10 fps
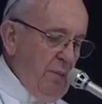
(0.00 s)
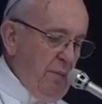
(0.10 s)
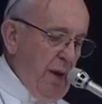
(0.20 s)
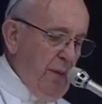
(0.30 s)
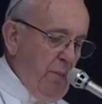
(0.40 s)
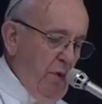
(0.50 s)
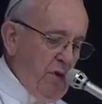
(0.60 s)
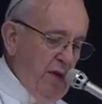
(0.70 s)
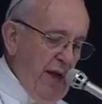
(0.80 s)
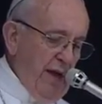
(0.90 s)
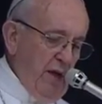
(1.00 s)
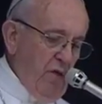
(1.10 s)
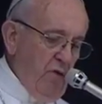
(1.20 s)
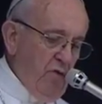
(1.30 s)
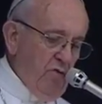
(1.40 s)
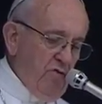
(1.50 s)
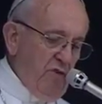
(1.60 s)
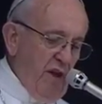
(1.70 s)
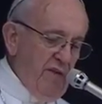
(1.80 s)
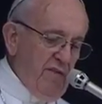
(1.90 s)
per portare con
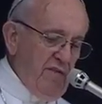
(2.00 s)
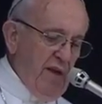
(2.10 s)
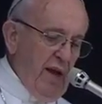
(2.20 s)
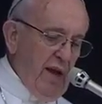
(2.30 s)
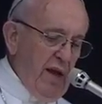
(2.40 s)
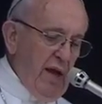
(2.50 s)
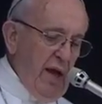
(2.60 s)
urgenza